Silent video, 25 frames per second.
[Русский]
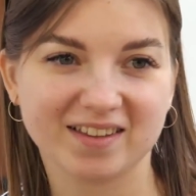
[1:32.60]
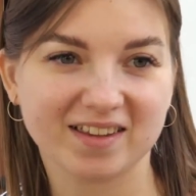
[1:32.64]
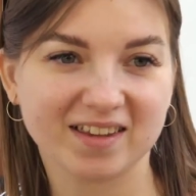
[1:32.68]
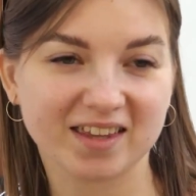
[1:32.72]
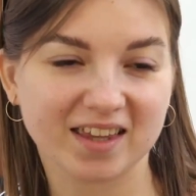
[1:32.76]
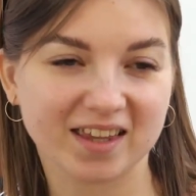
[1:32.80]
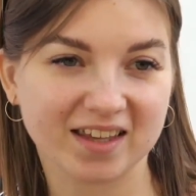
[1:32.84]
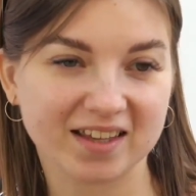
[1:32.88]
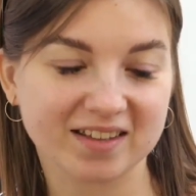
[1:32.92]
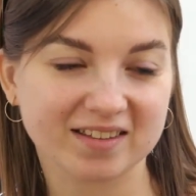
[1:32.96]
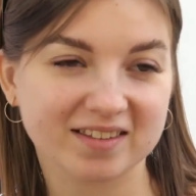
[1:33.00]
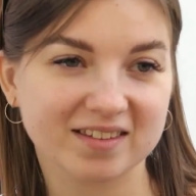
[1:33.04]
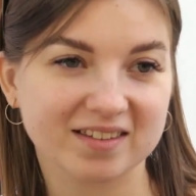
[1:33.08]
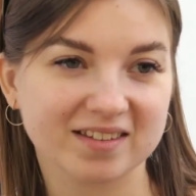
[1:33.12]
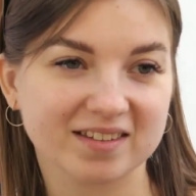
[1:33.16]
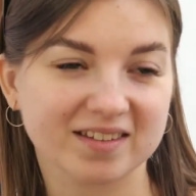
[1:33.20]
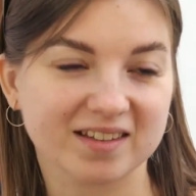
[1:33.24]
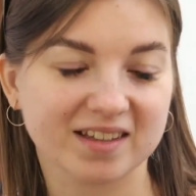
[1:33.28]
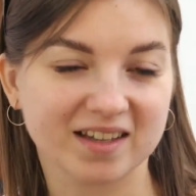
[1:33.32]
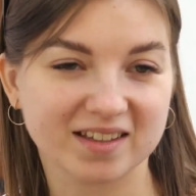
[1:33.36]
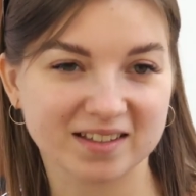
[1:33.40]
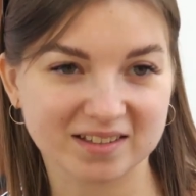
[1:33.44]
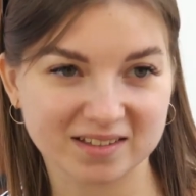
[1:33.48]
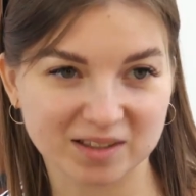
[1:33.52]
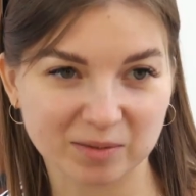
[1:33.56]
пани. Нет,
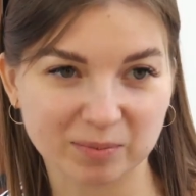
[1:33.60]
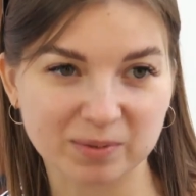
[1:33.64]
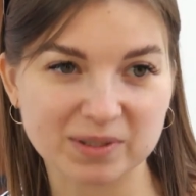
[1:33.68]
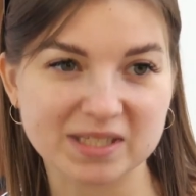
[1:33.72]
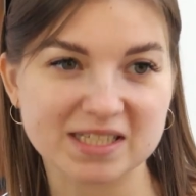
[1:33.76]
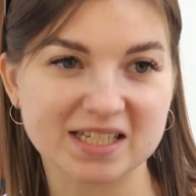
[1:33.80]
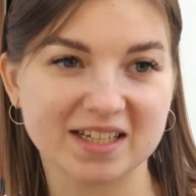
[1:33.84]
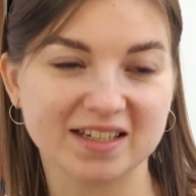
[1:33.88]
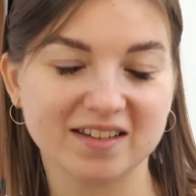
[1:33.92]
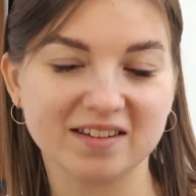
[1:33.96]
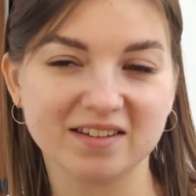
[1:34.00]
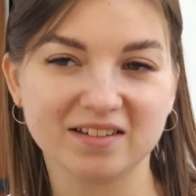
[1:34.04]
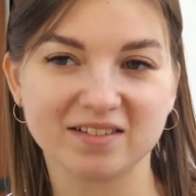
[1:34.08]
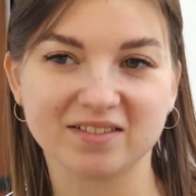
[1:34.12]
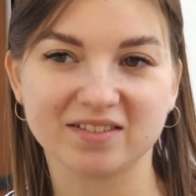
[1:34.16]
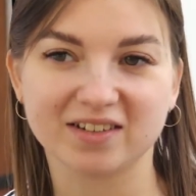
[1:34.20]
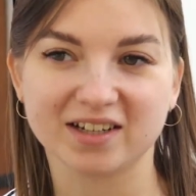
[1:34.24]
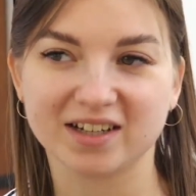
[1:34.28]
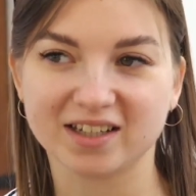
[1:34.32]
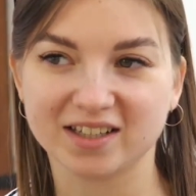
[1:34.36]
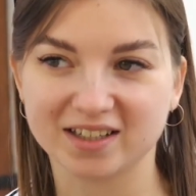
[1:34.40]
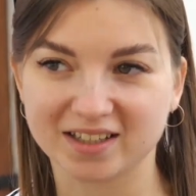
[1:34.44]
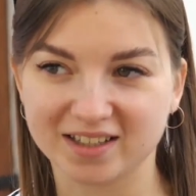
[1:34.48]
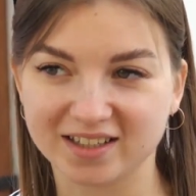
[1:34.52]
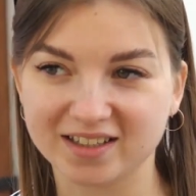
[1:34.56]
надо до
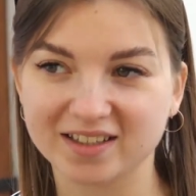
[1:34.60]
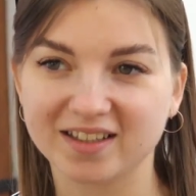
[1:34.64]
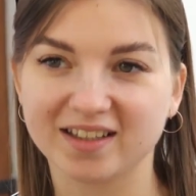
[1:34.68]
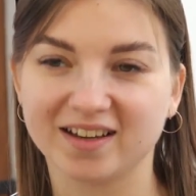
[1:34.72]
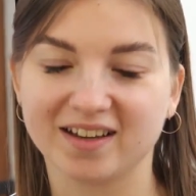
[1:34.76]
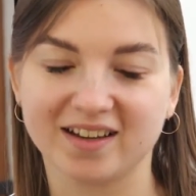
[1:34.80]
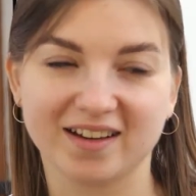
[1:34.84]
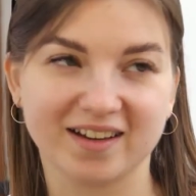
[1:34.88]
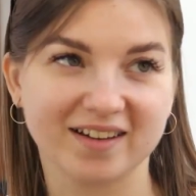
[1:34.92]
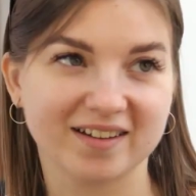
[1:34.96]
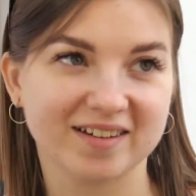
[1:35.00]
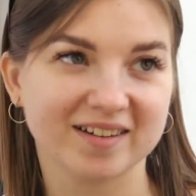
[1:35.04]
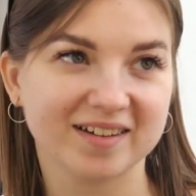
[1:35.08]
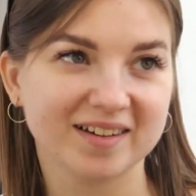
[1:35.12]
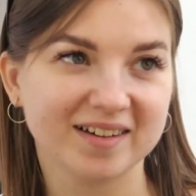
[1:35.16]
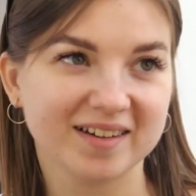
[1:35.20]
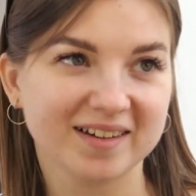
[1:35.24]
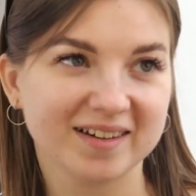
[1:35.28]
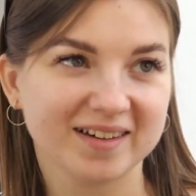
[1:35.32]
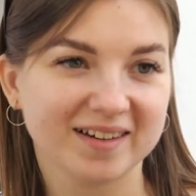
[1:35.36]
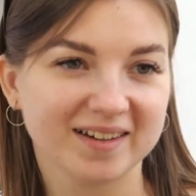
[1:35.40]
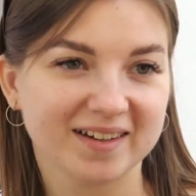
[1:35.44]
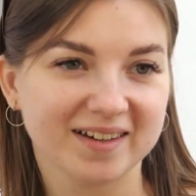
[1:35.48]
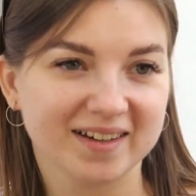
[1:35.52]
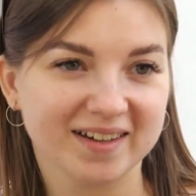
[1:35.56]
последнего, и надо
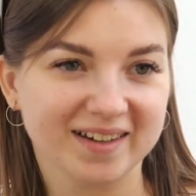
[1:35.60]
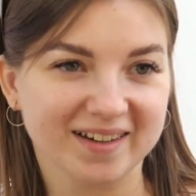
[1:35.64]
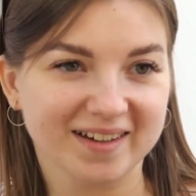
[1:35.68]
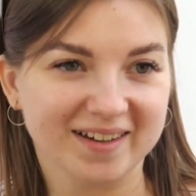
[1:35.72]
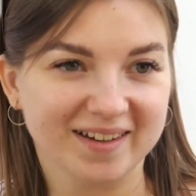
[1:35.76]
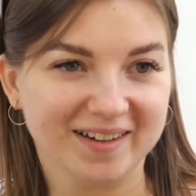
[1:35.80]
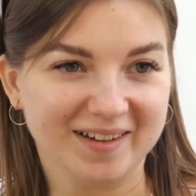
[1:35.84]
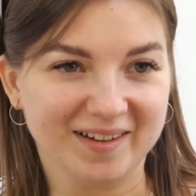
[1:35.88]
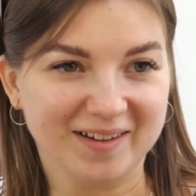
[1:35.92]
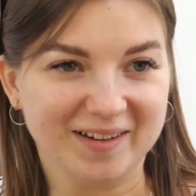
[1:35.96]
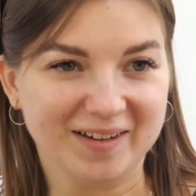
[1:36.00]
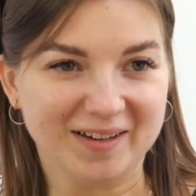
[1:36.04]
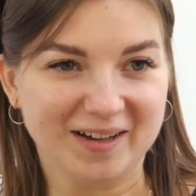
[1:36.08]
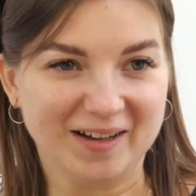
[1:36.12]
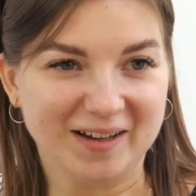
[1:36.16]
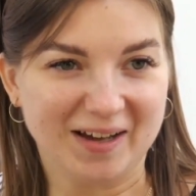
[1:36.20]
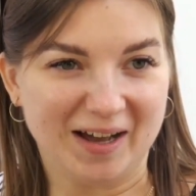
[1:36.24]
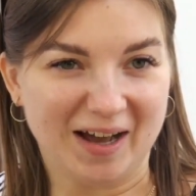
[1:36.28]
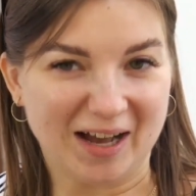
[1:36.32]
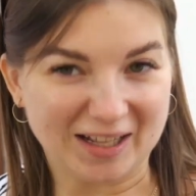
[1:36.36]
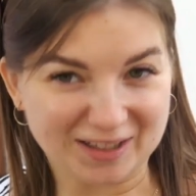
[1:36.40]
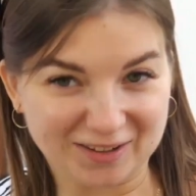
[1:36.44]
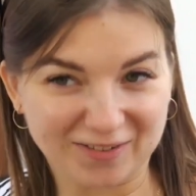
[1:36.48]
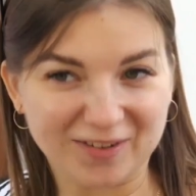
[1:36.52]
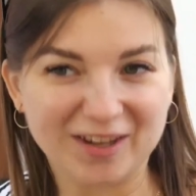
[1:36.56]

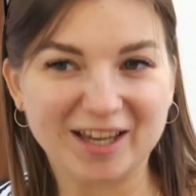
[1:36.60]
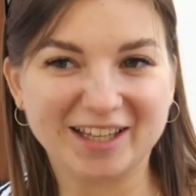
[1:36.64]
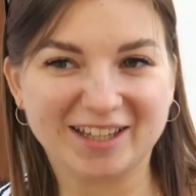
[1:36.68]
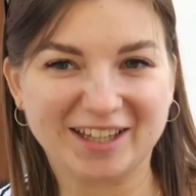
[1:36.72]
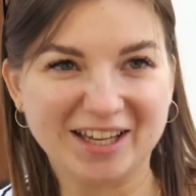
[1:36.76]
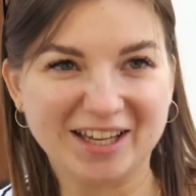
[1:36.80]
ответ